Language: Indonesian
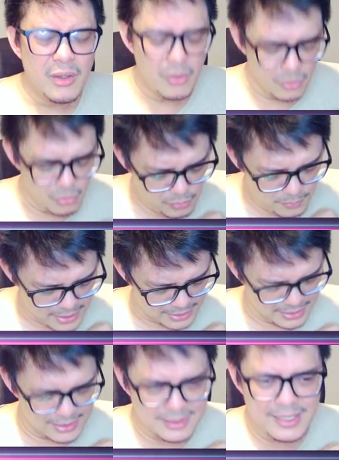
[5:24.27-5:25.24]
oh my
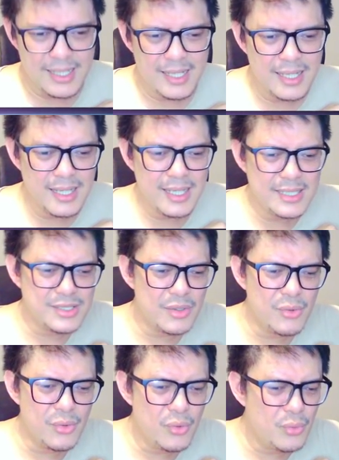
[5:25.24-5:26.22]
god guys
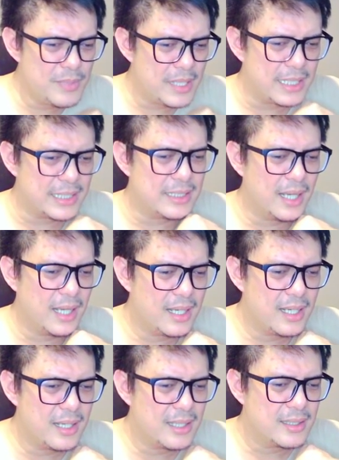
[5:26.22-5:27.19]
oh my
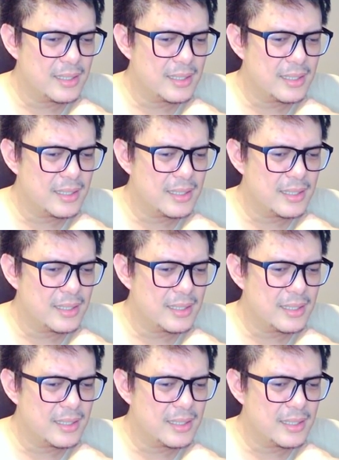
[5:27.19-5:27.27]
god